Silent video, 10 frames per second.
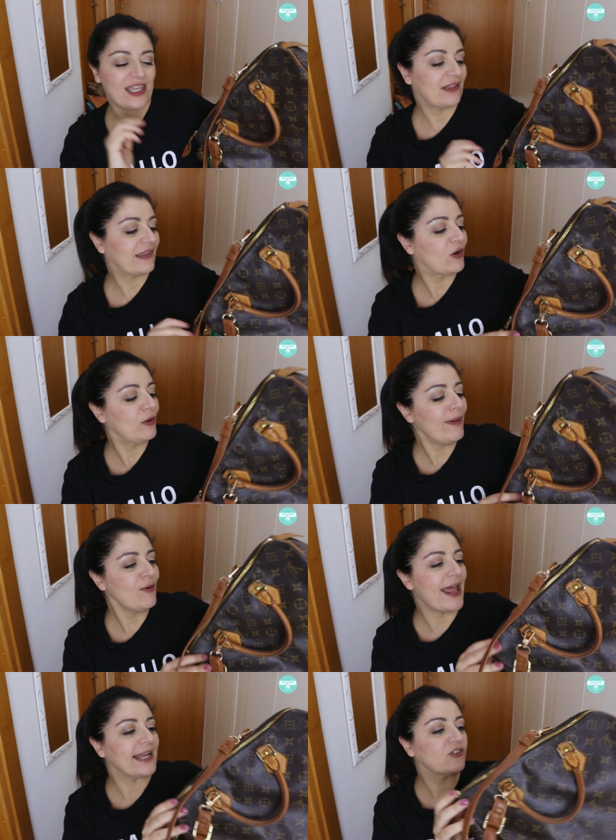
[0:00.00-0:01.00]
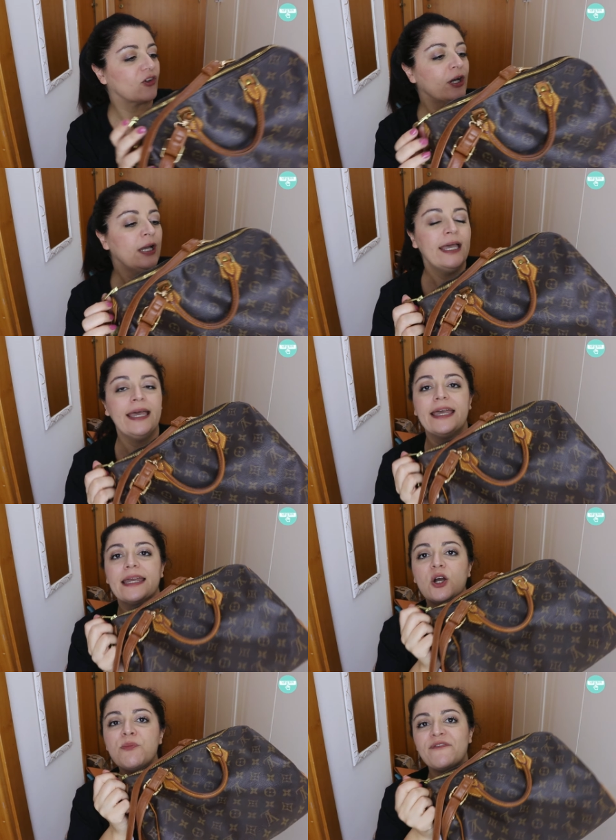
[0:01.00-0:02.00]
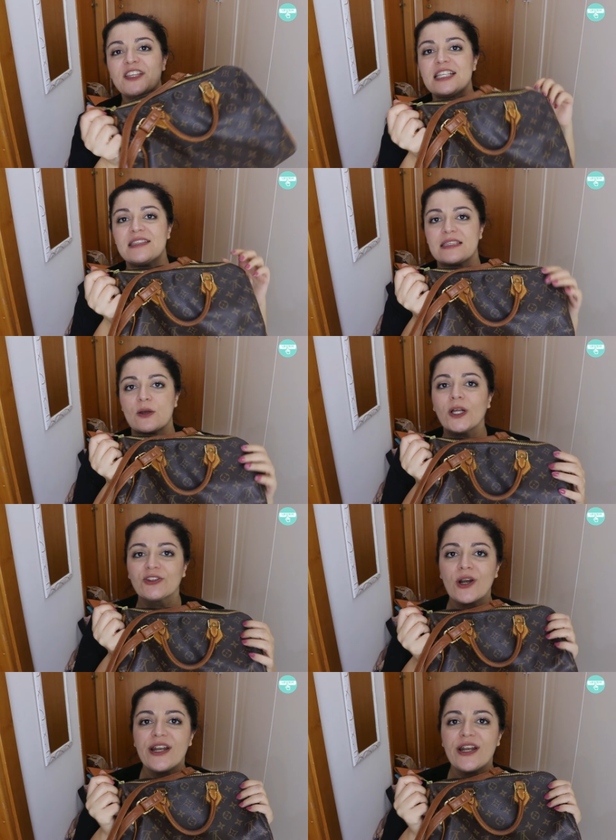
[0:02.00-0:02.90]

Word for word: niente col bauletto. Eh, come vi dissi 4